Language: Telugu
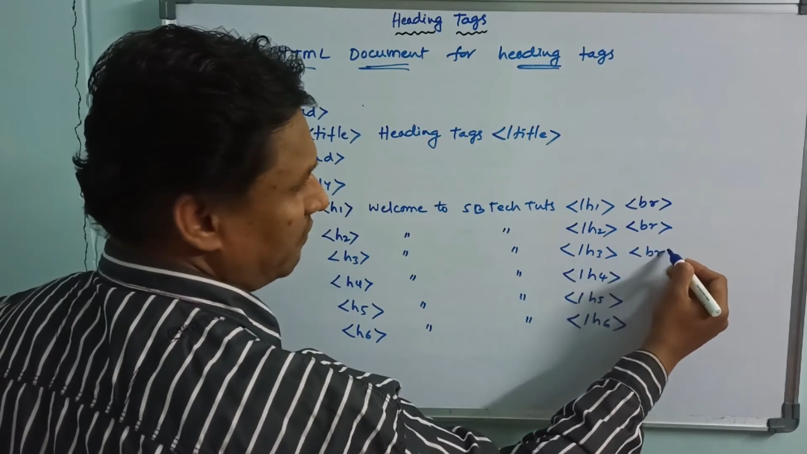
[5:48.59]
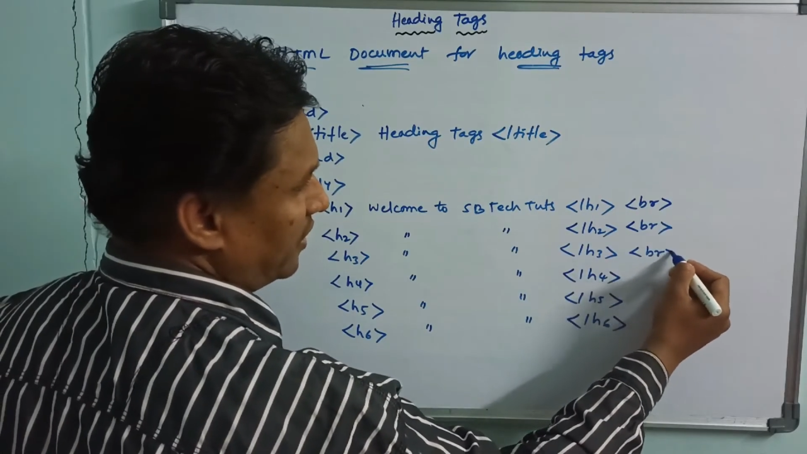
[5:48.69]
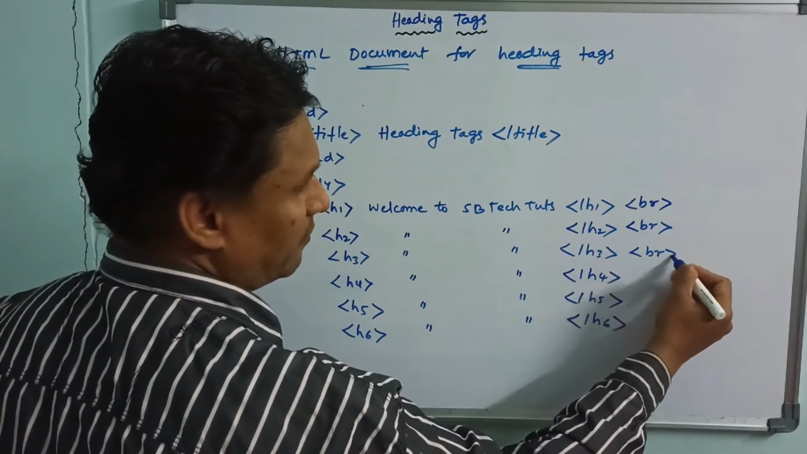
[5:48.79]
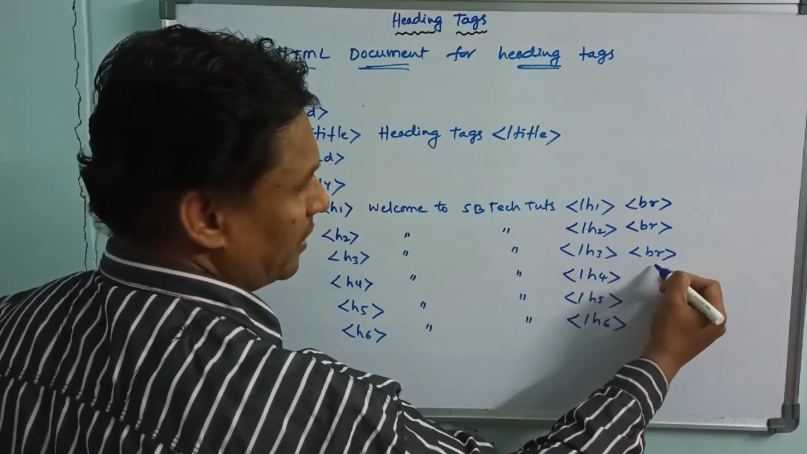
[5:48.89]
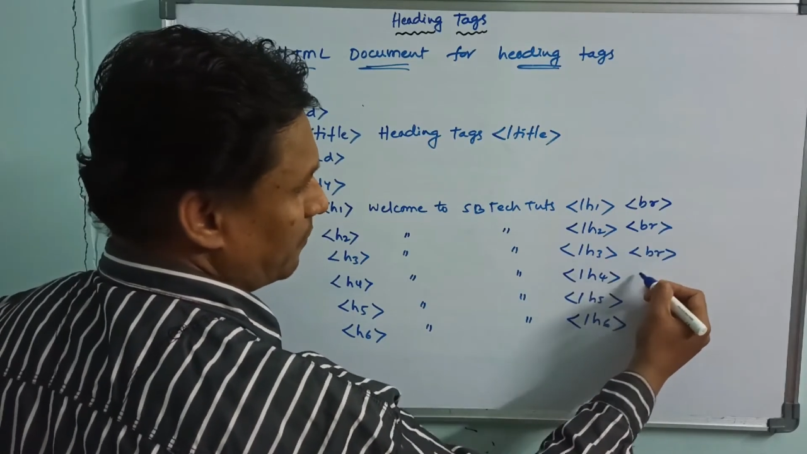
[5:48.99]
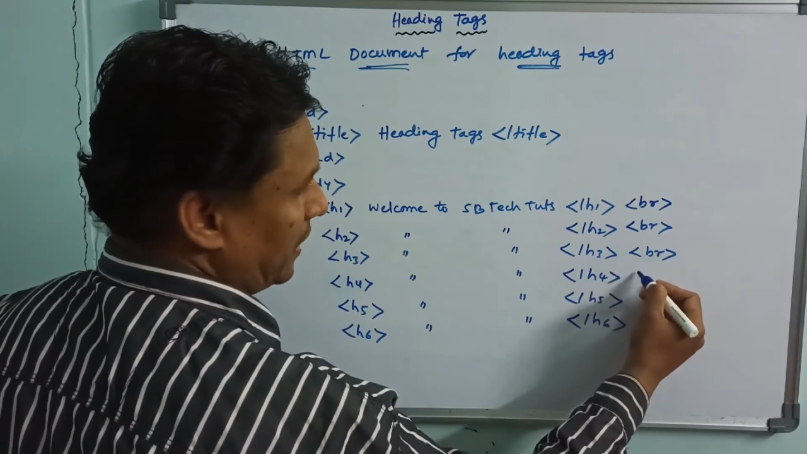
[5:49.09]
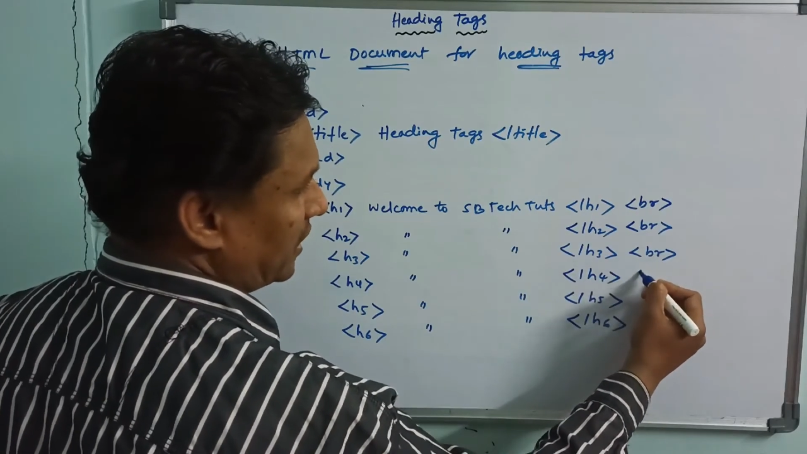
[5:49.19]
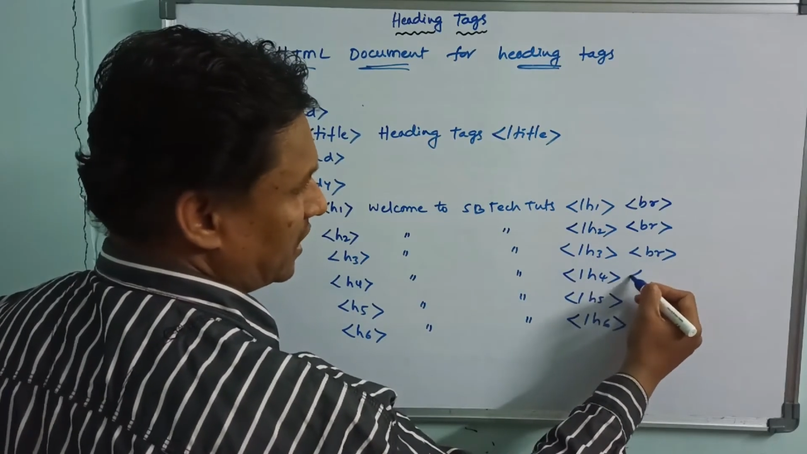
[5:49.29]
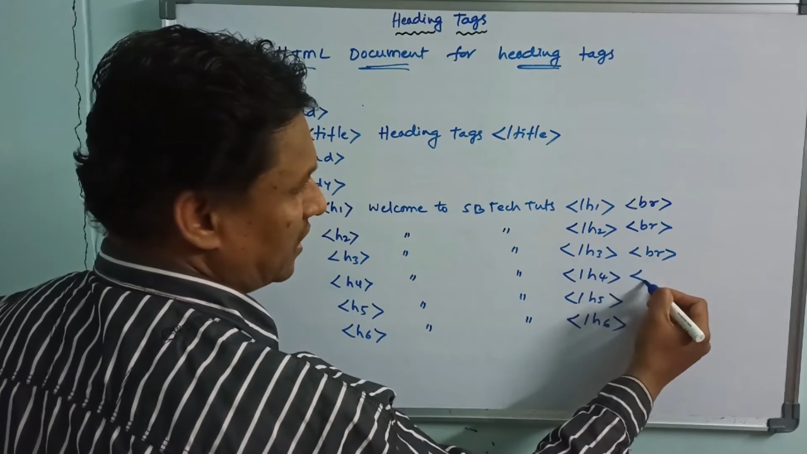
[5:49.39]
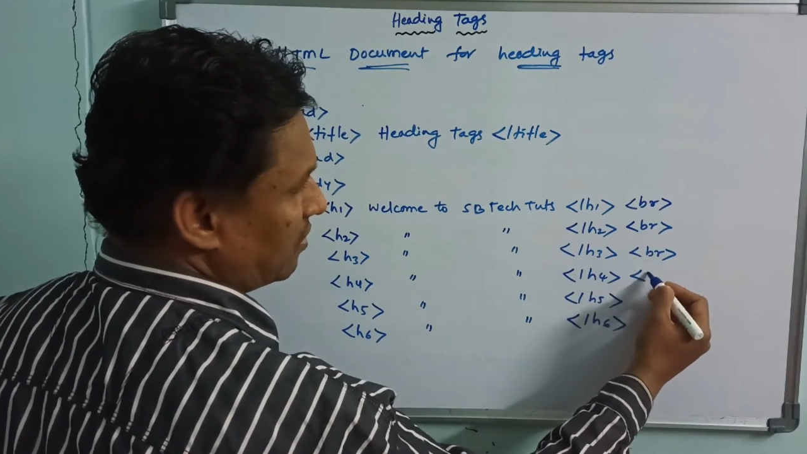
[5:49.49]
వీటిని మనం
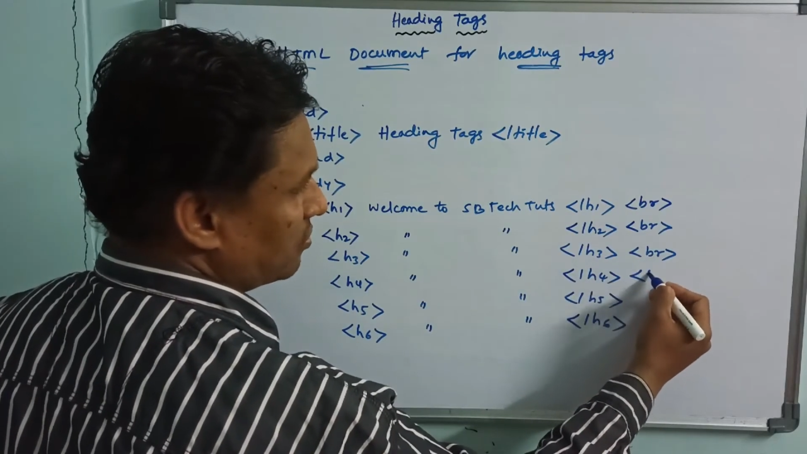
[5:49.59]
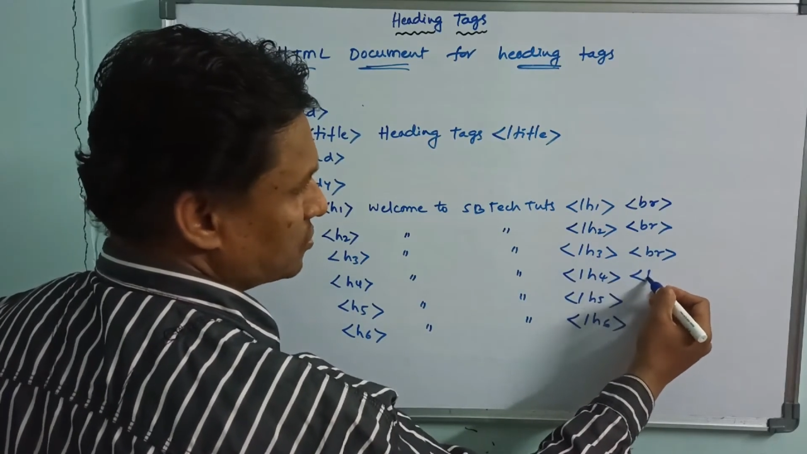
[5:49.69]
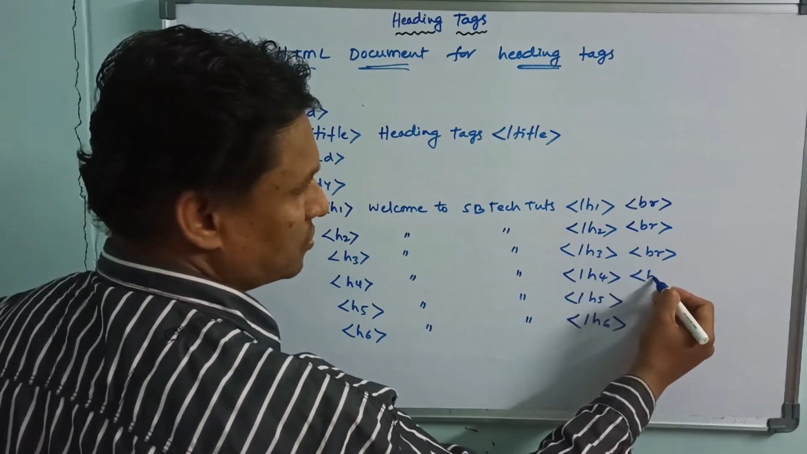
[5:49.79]
ప్రాక్టికల్గా కూడా